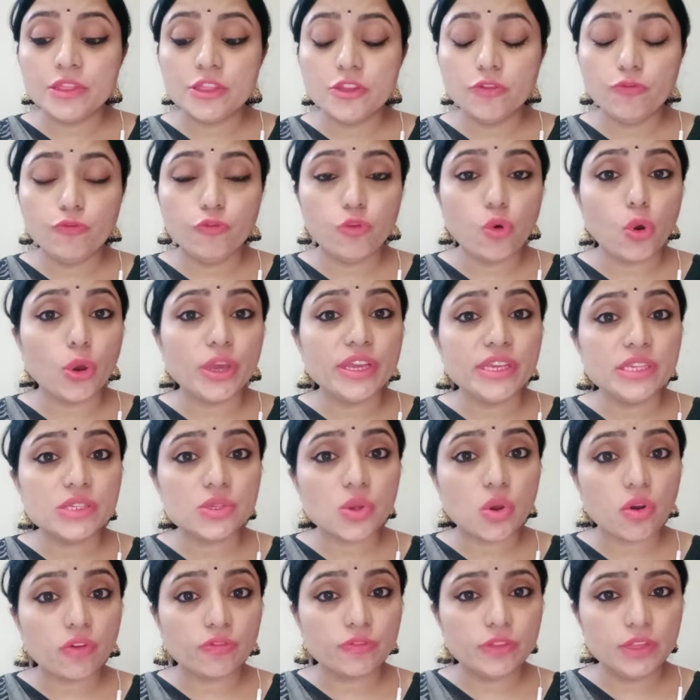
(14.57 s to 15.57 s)
द वॉइस
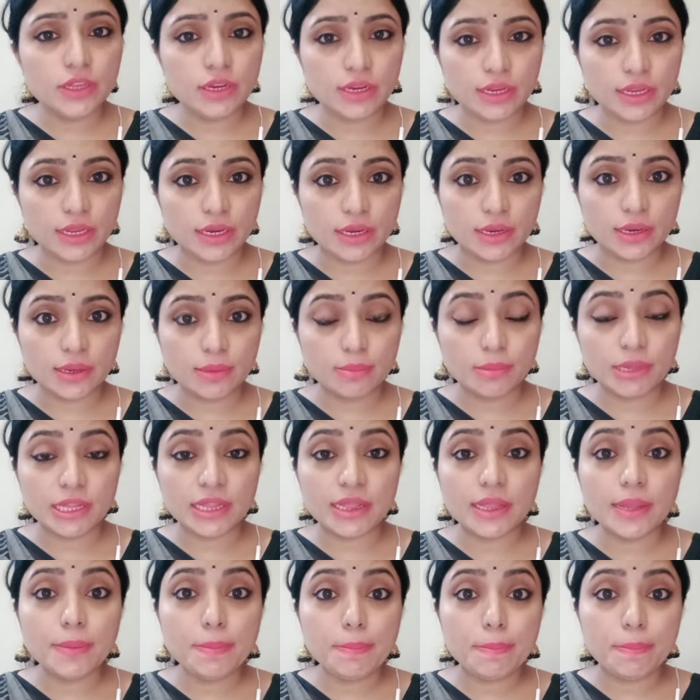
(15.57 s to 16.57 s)
ऑफ द रेन
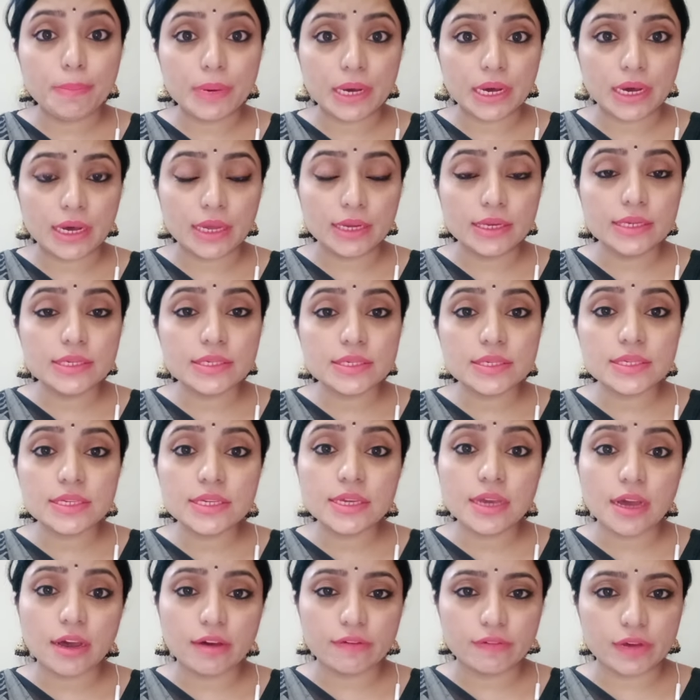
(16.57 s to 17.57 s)
मतलब बारिश
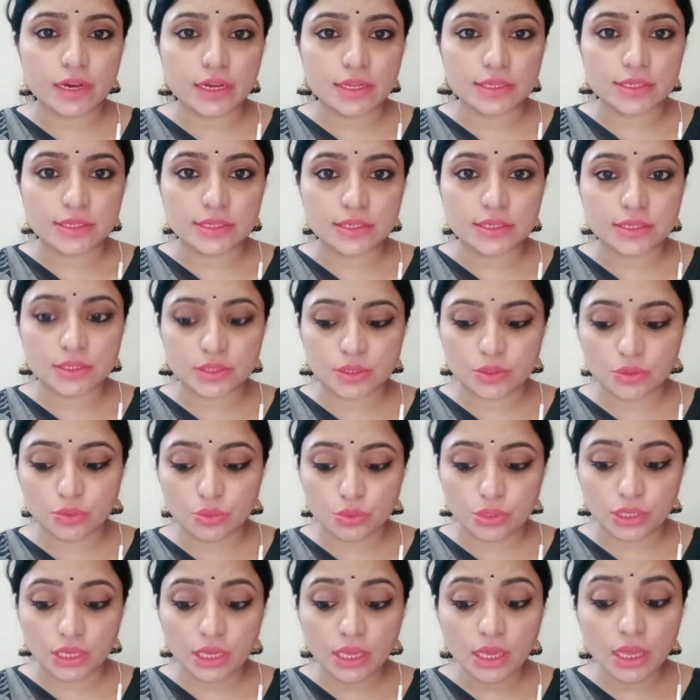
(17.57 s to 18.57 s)
की आवाज़
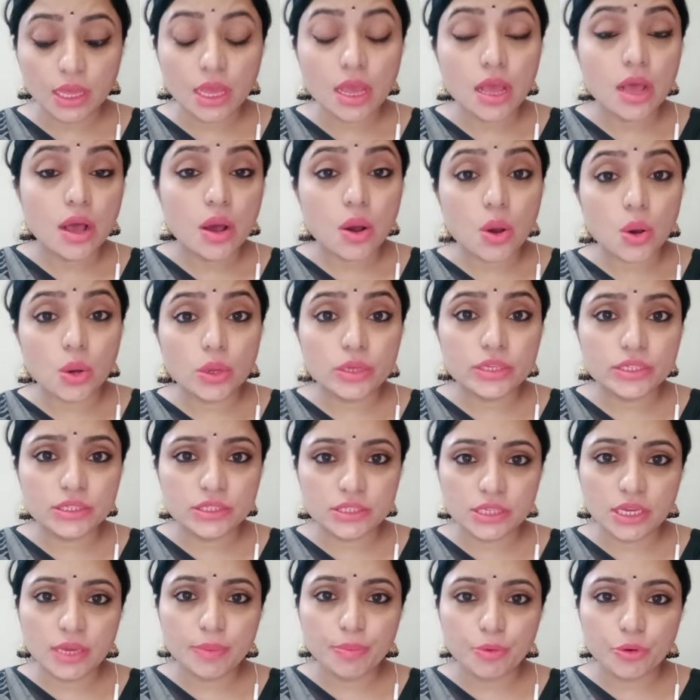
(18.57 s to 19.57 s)
ओके और
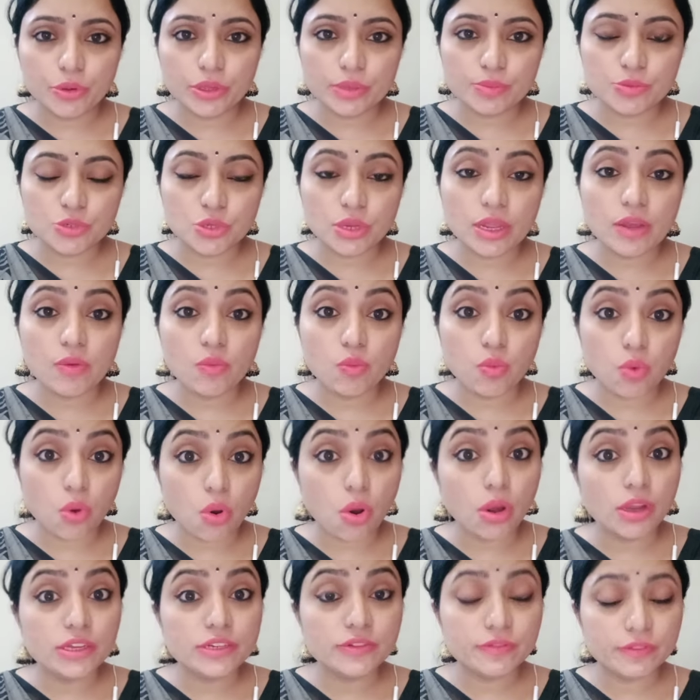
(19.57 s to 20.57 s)
ये पोएम जो है
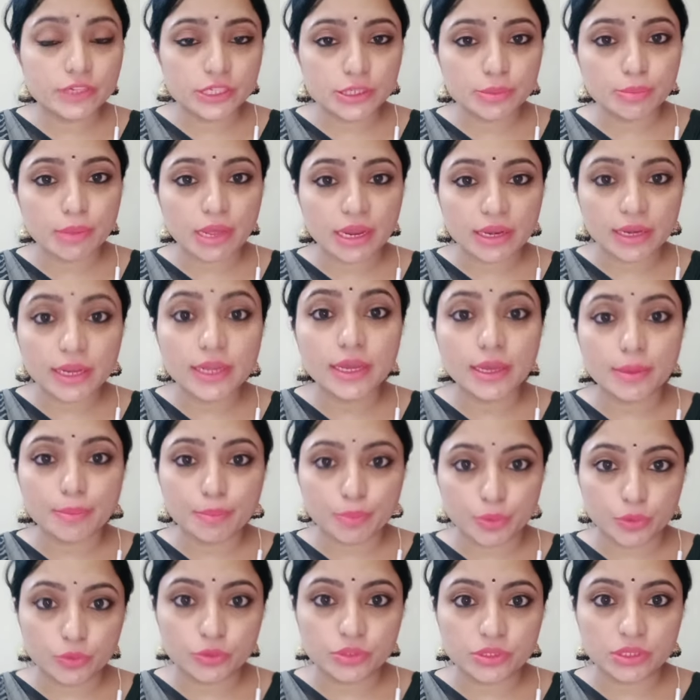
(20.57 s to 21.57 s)
वॉल्ट विटमैन ने
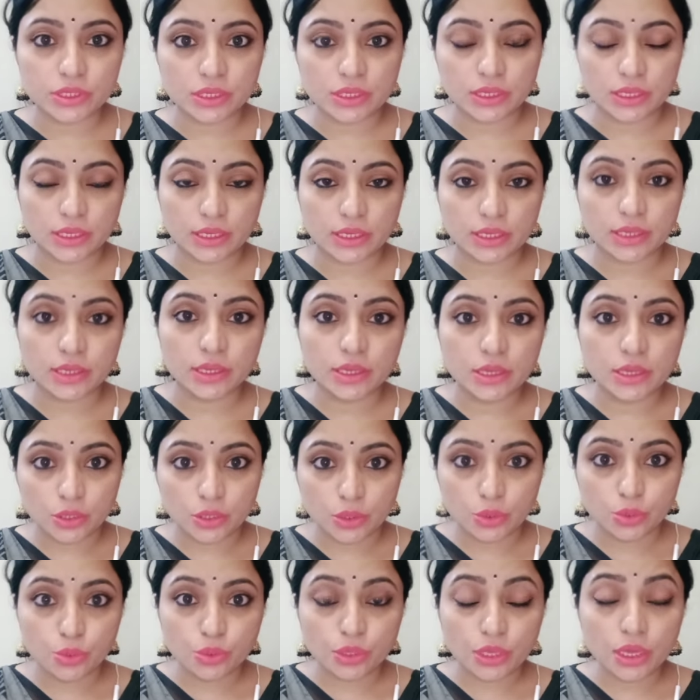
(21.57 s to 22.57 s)
कंपोज की है
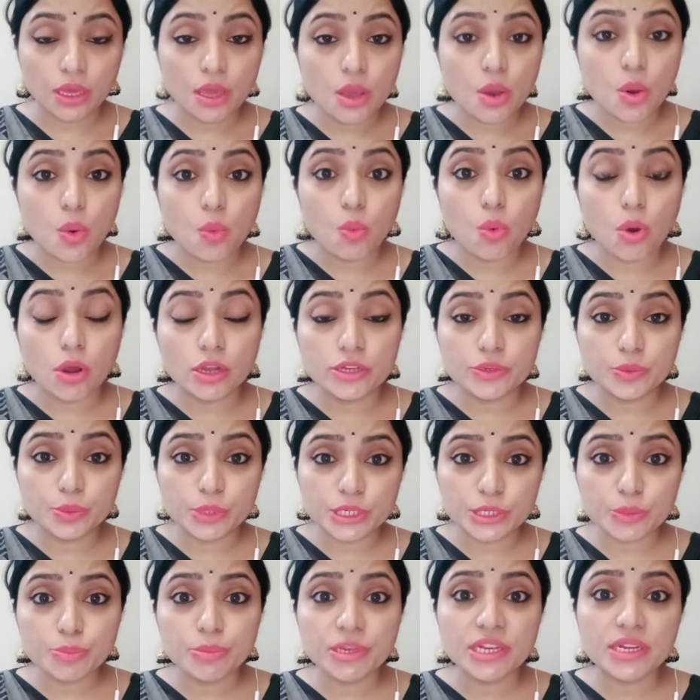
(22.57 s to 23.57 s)
ओके वॉल्ट
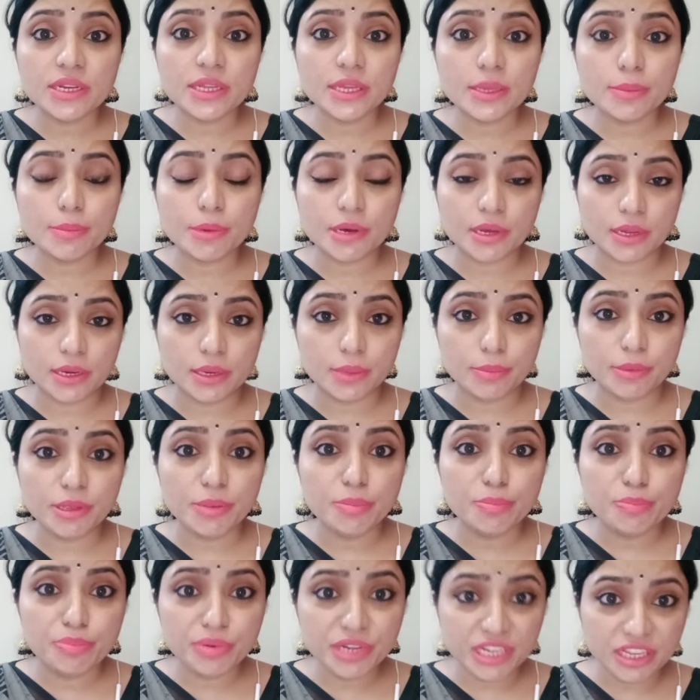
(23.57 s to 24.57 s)
विटमैन के बारे में
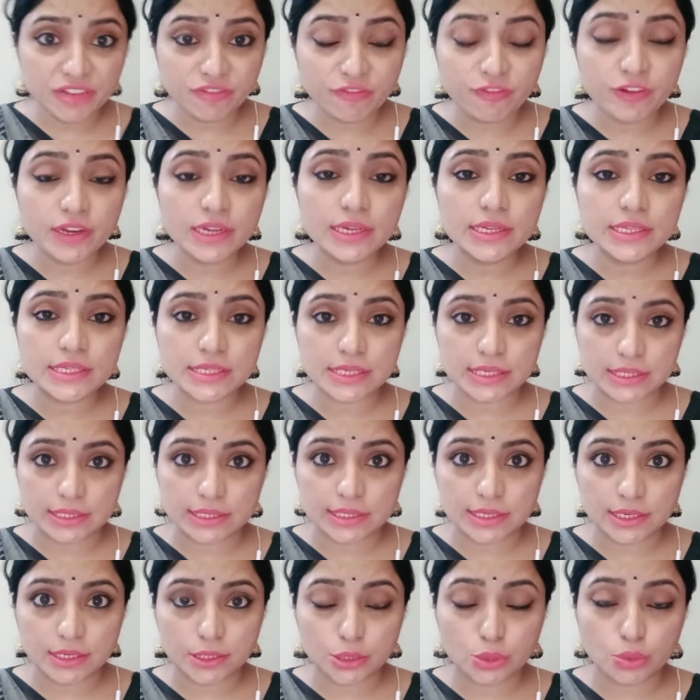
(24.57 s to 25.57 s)
ब्रीफली डिस्कस
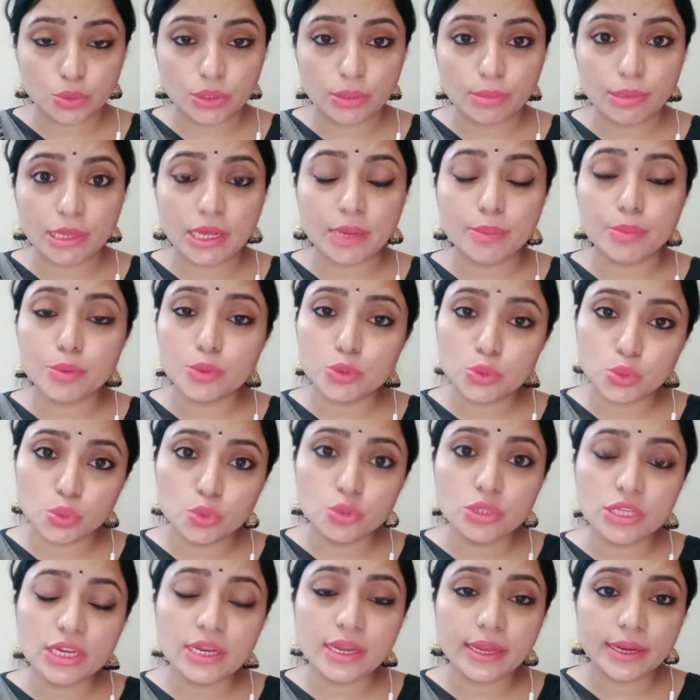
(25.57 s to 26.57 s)
करते हुए मैं आपको दो
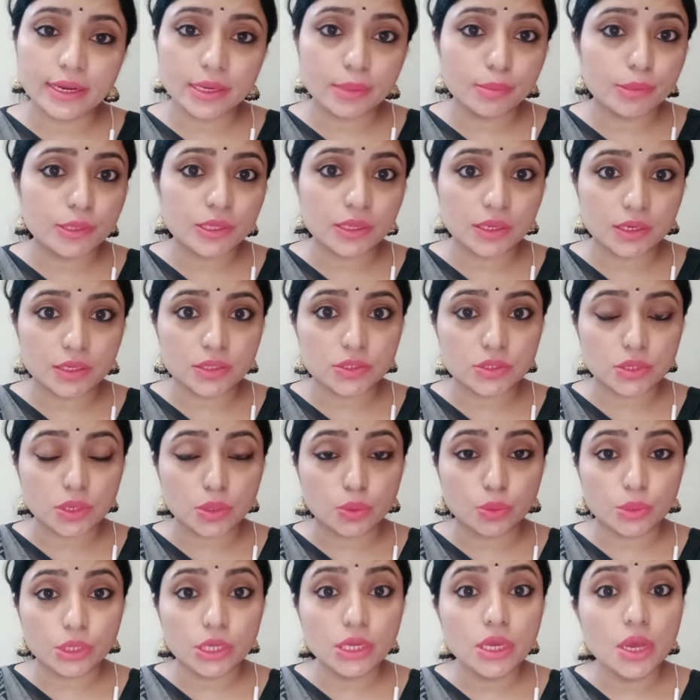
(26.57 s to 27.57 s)
तीन लाइनें बताना
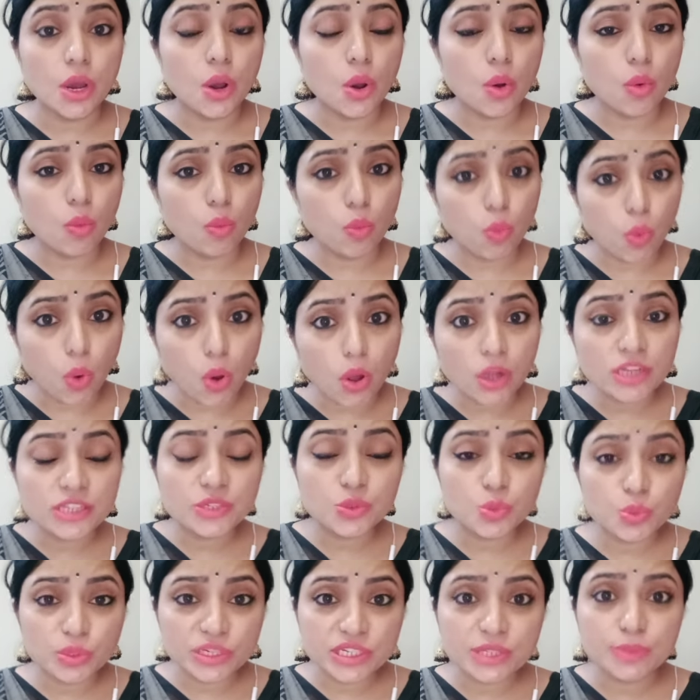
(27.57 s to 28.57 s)
चाहूँगी वॉल्ट
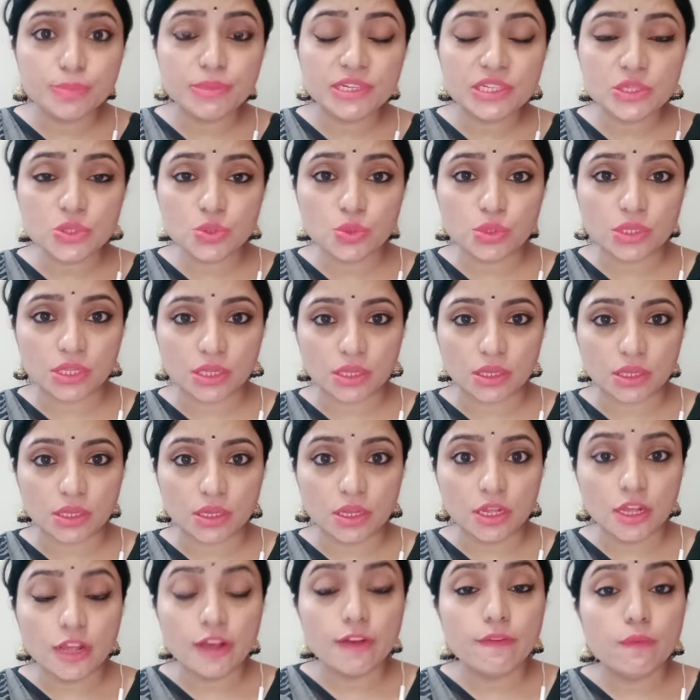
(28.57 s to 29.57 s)
विटमैन जो थे
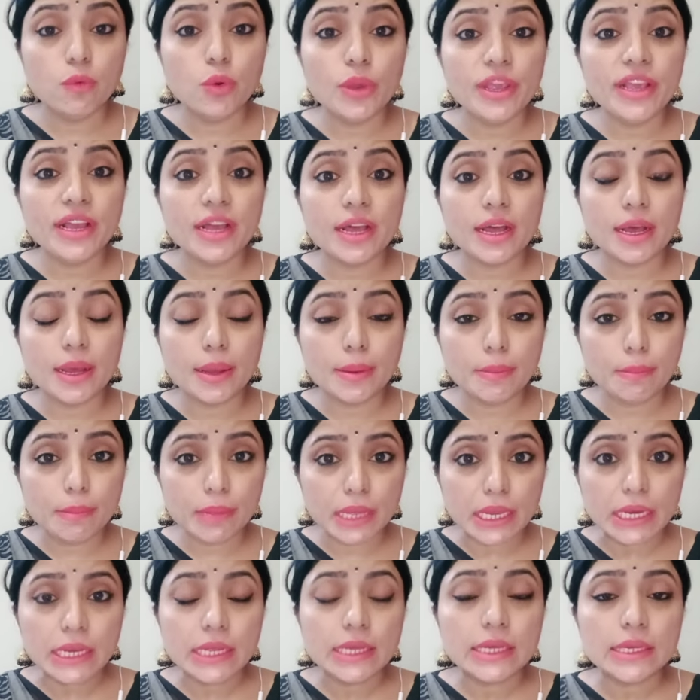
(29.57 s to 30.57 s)
वो एक
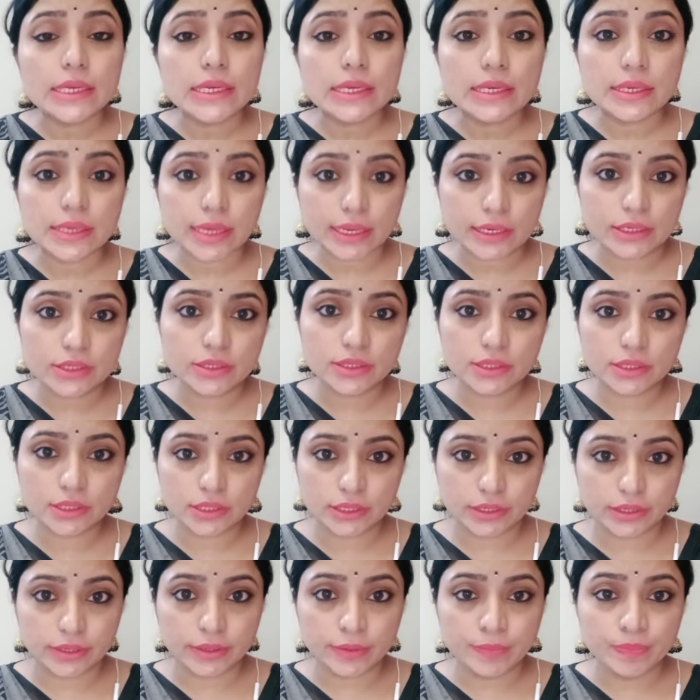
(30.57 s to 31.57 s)
अमेरिकन राइटर थे